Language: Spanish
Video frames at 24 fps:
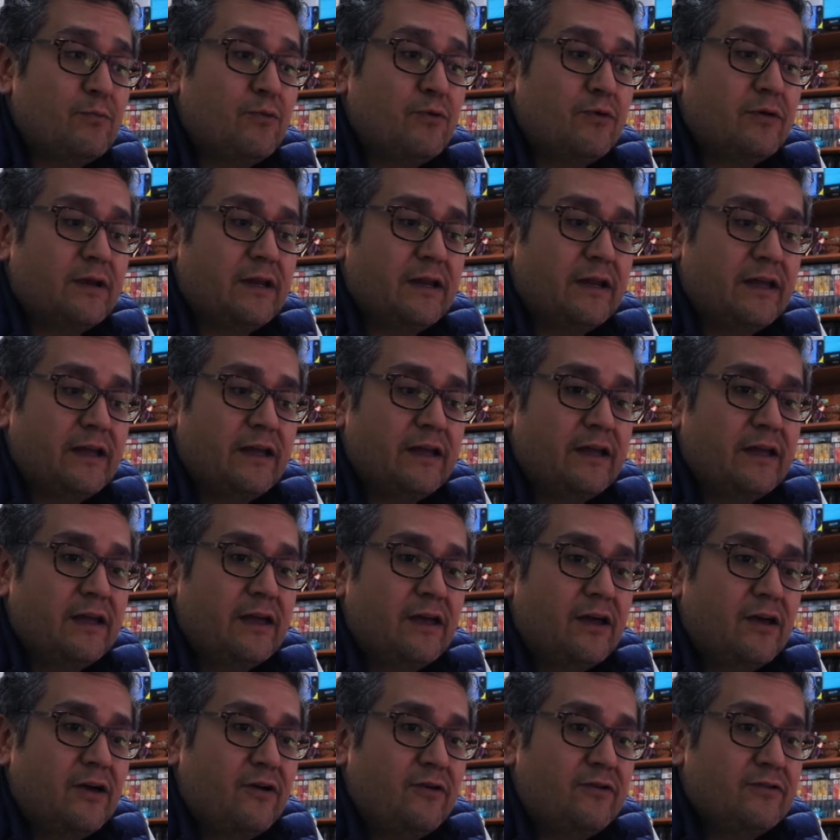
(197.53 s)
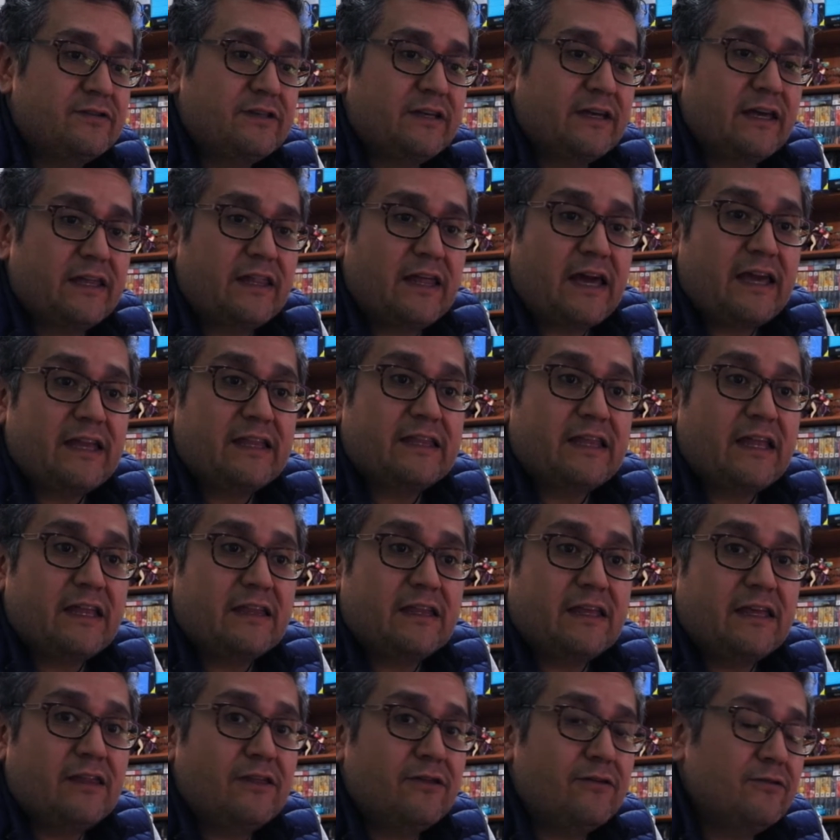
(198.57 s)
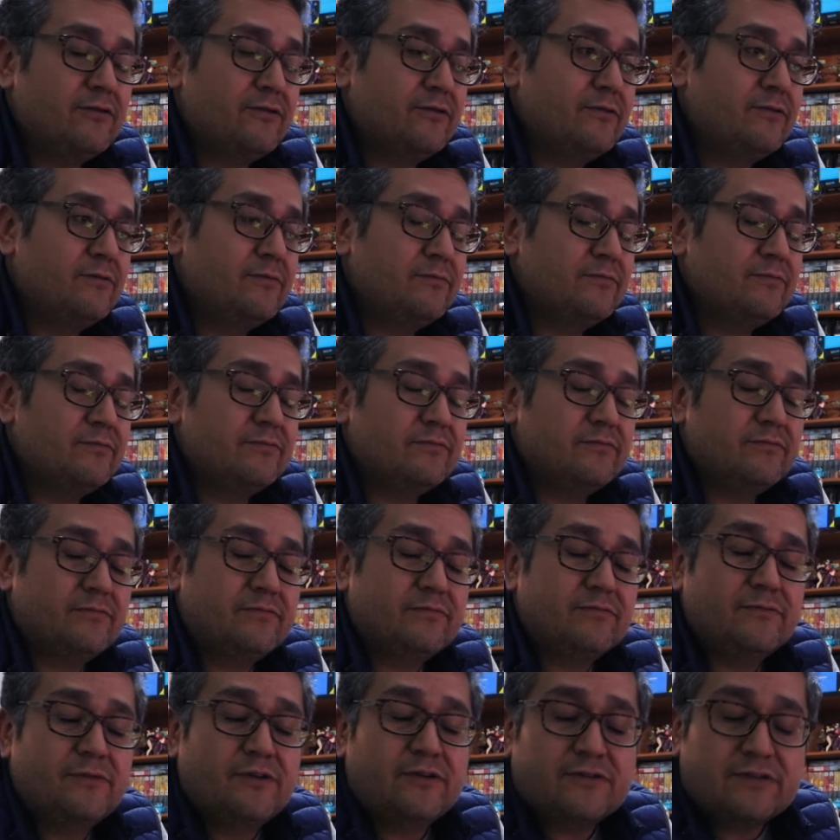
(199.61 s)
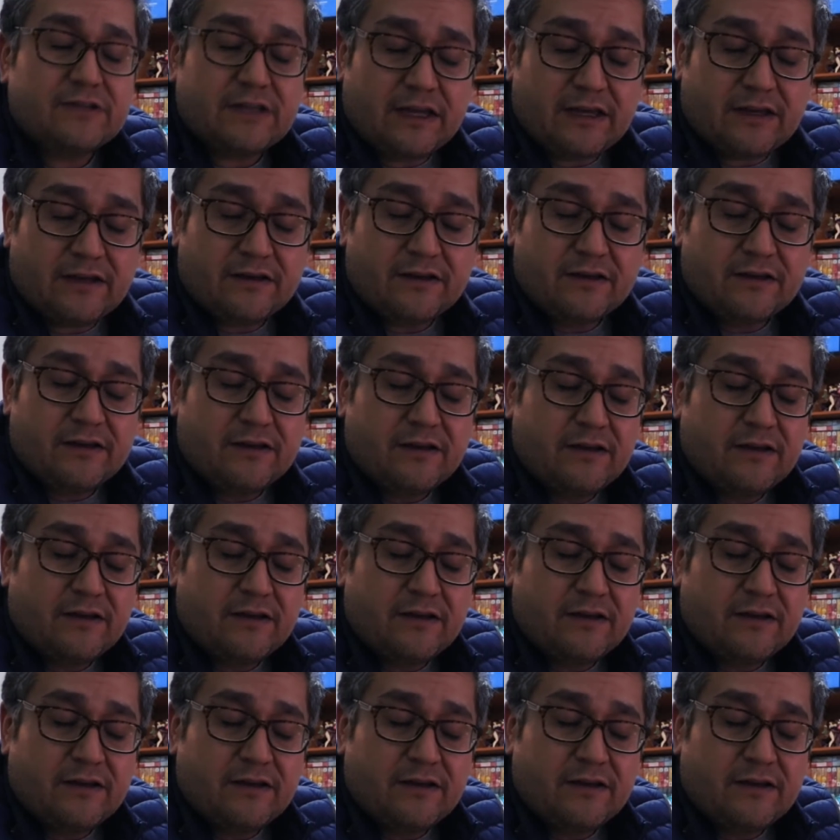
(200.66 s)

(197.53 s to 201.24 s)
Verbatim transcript: bucle o se queda ahí tendido. No sé.